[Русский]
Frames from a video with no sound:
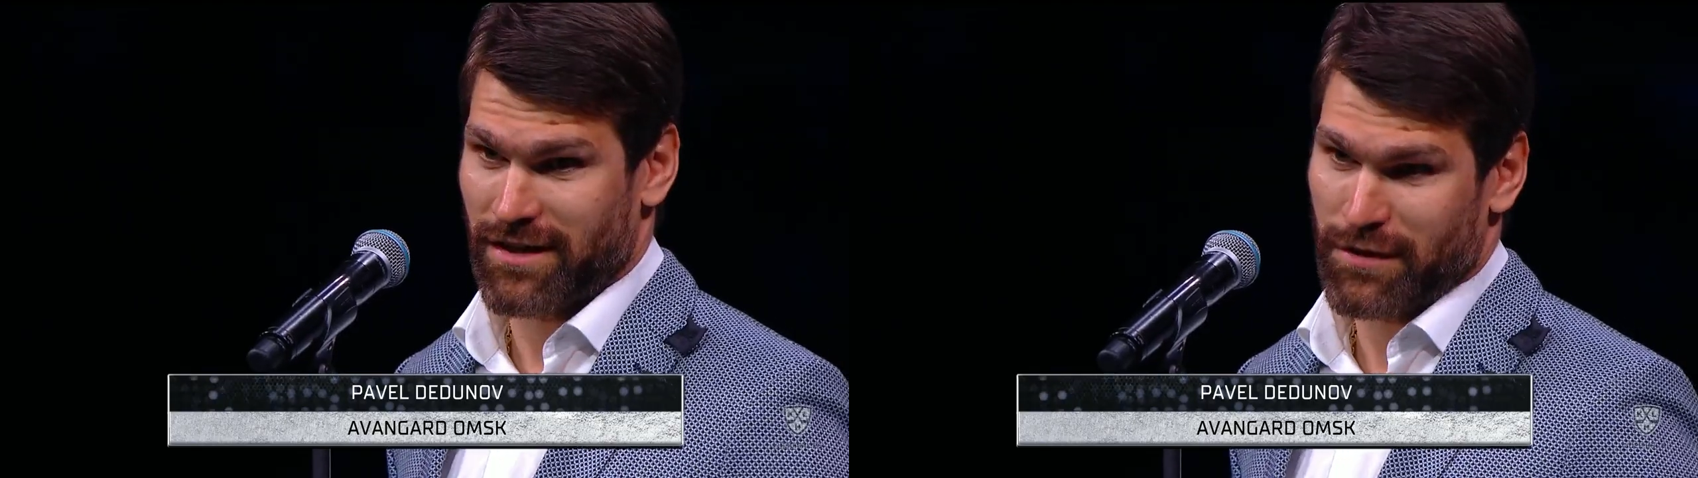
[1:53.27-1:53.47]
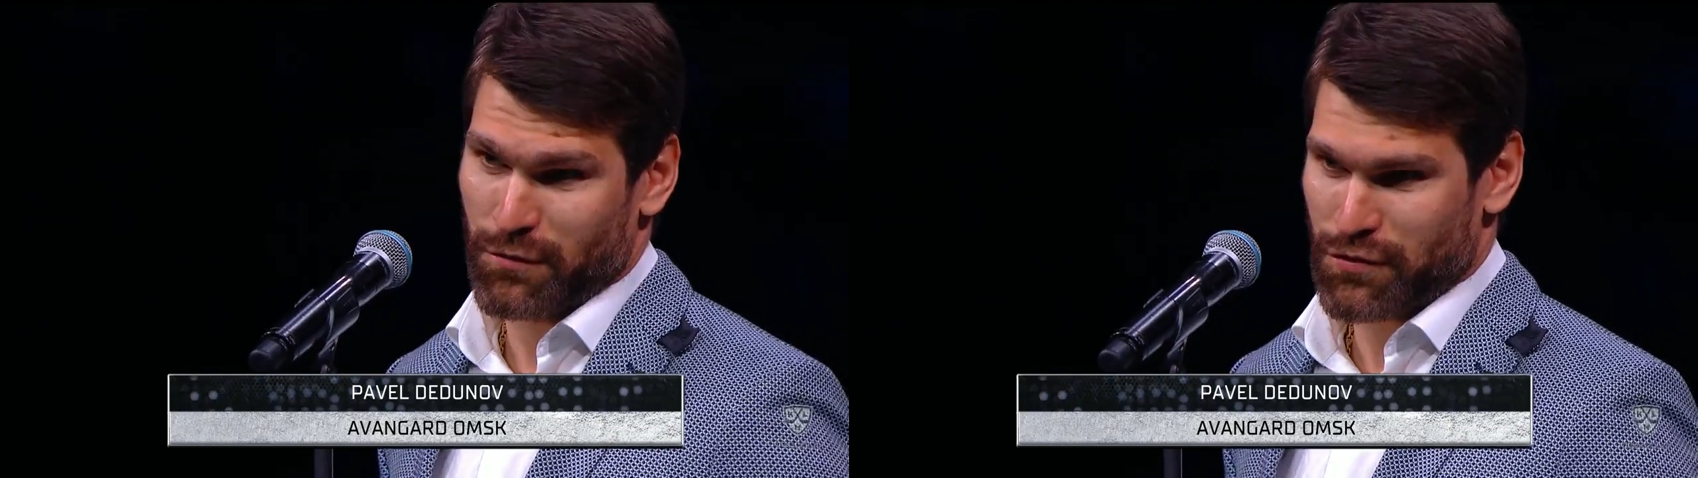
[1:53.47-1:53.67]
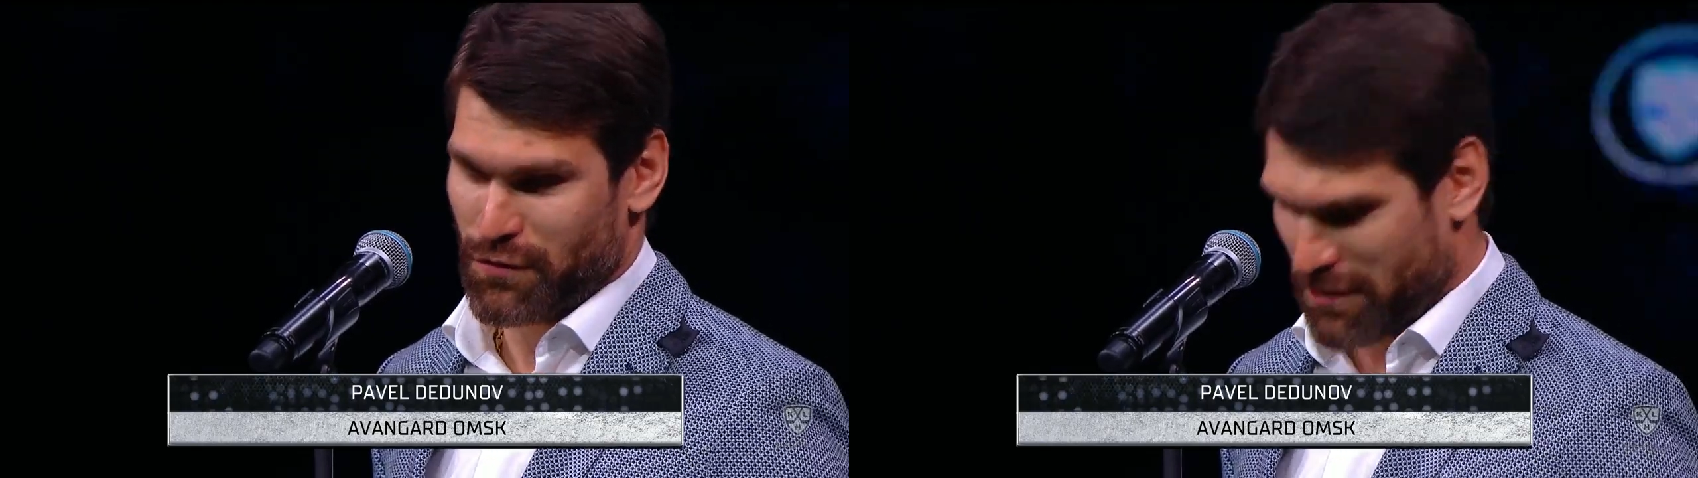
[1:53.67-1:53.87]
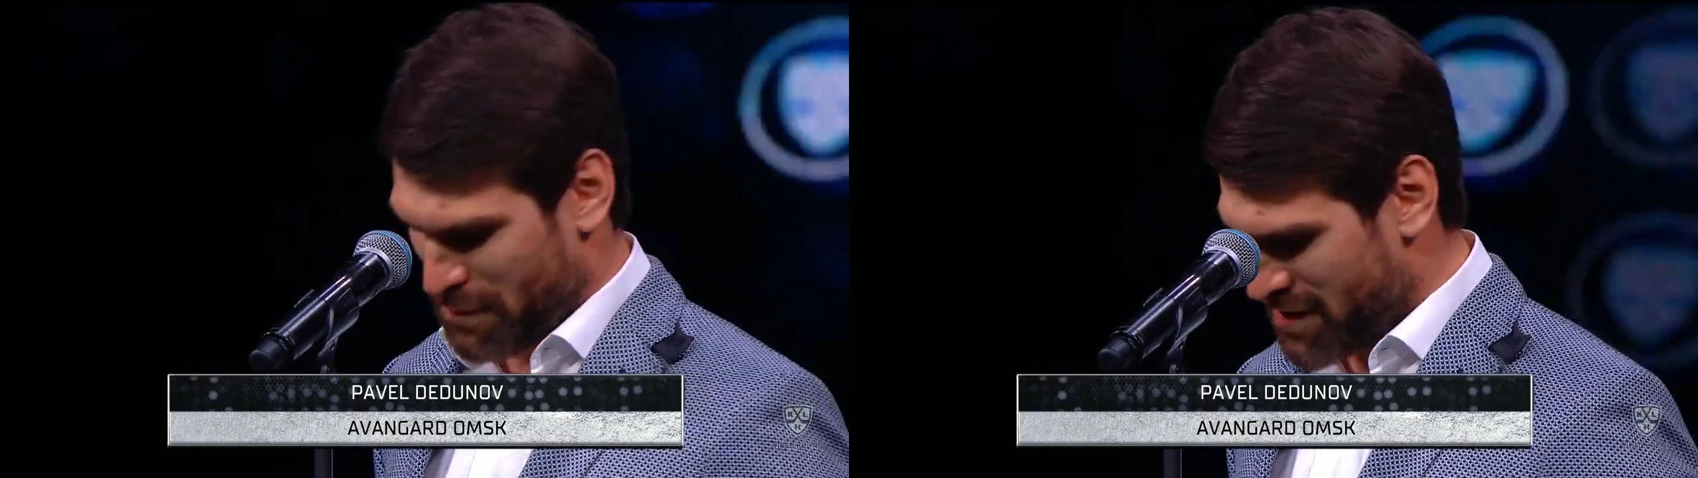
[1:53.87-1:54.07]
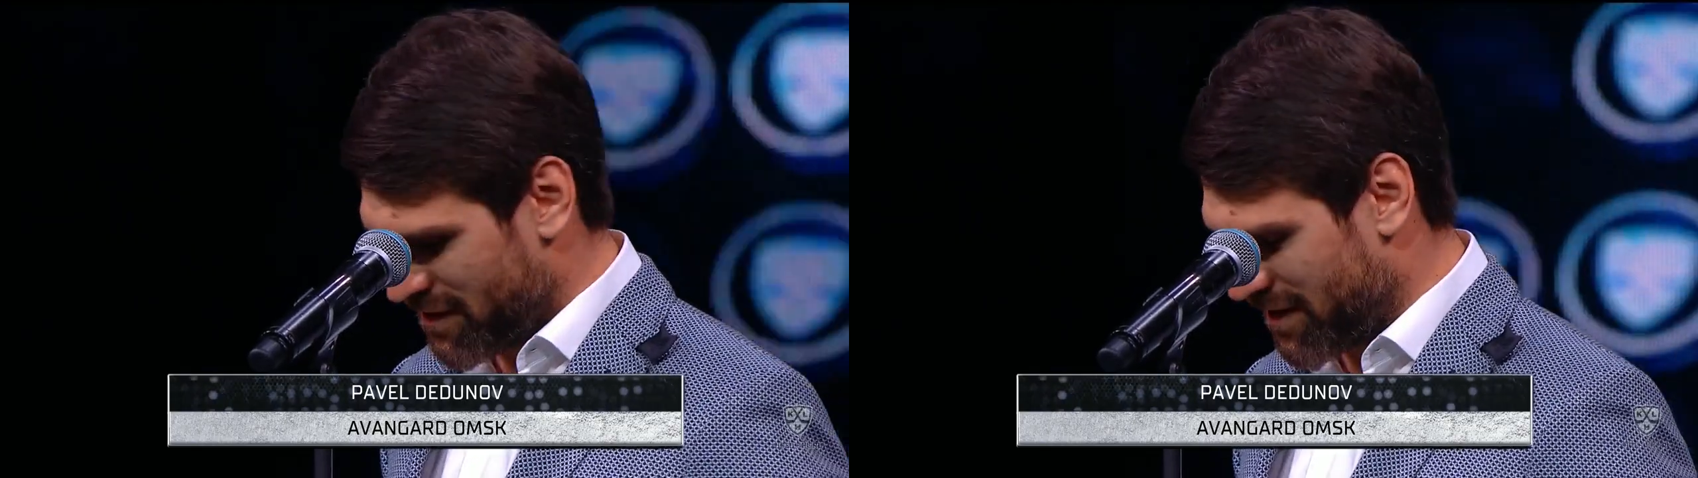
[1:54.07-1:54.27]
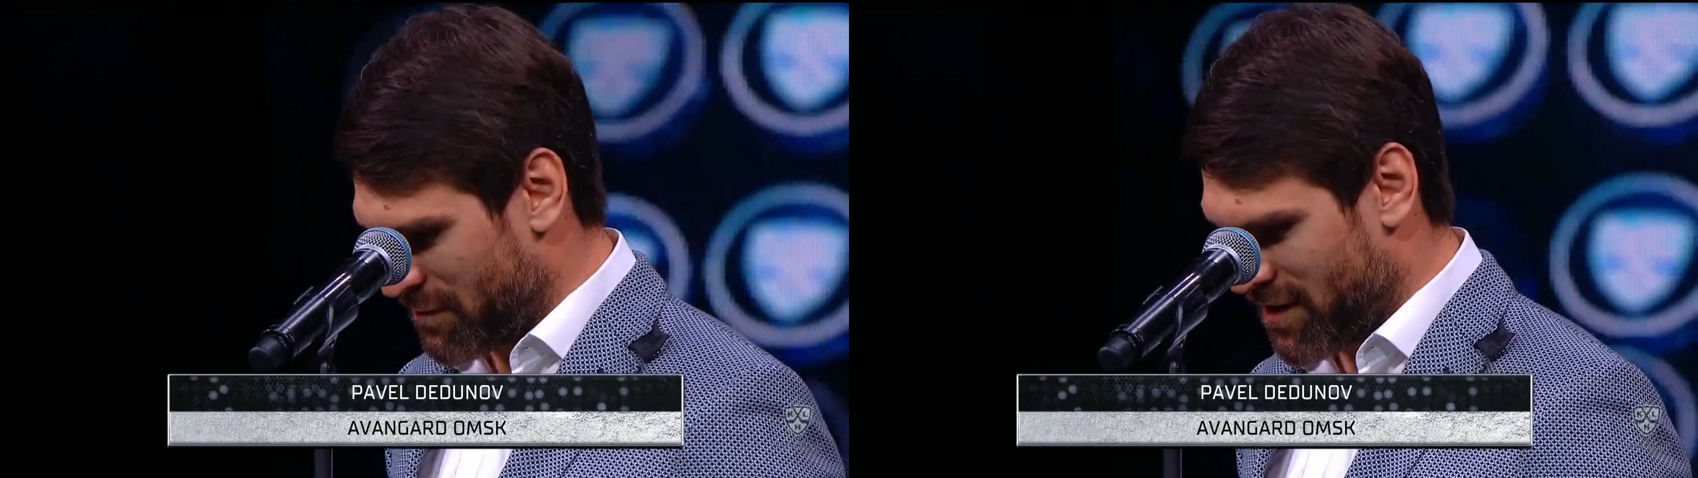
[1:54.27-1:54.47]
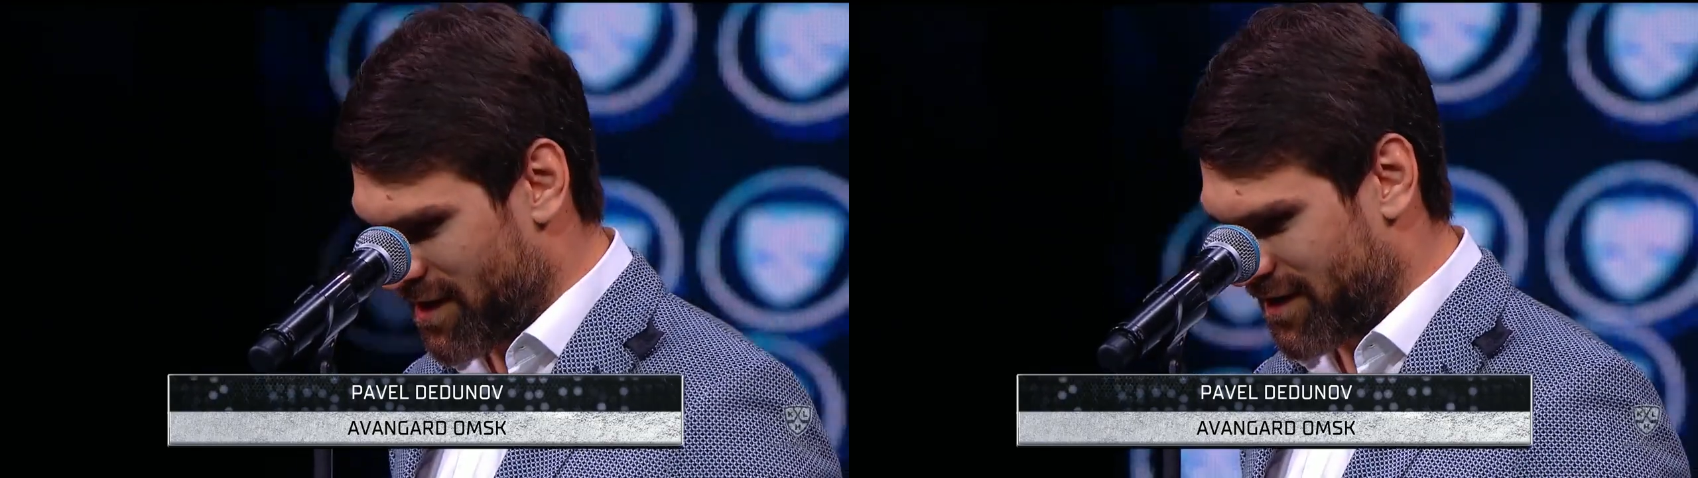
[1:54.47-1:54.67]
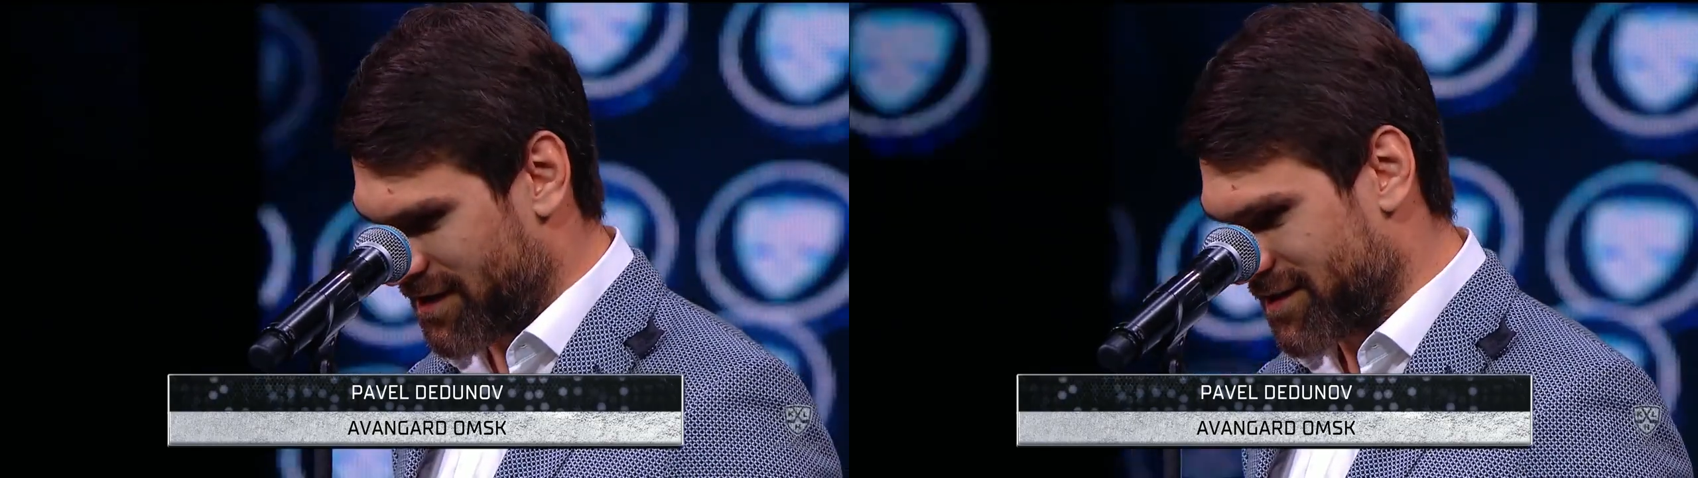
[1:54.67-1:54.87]
Лигу, что отметила
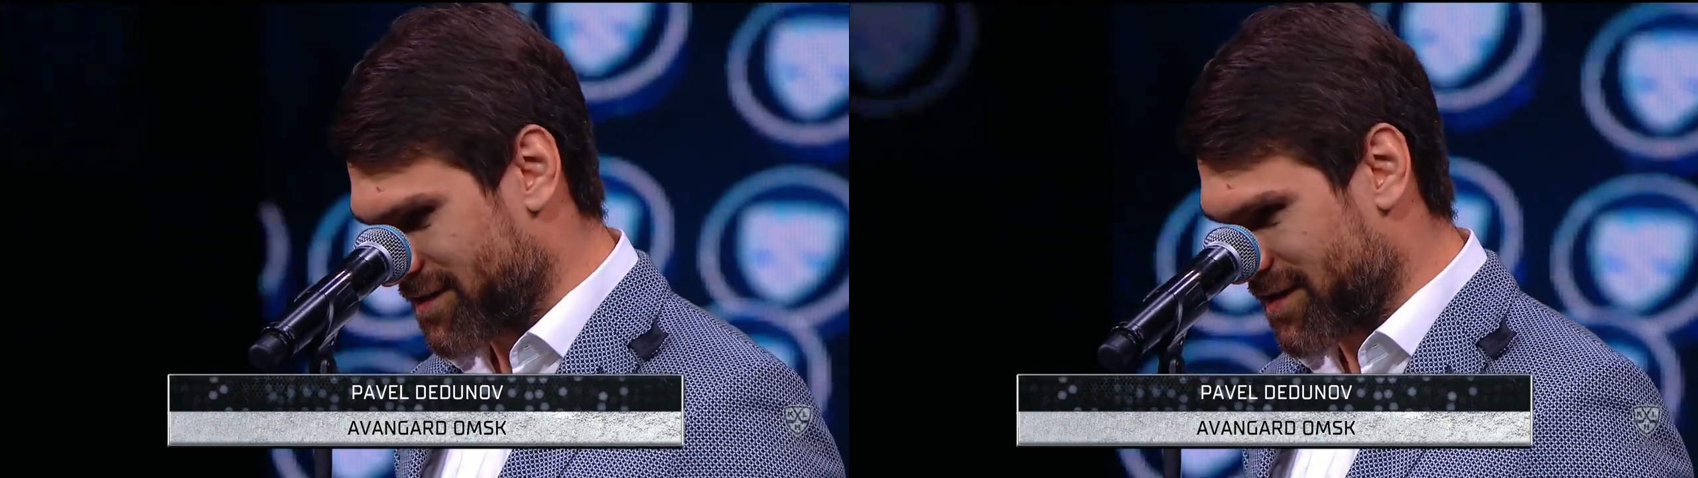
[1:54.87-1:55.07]
меня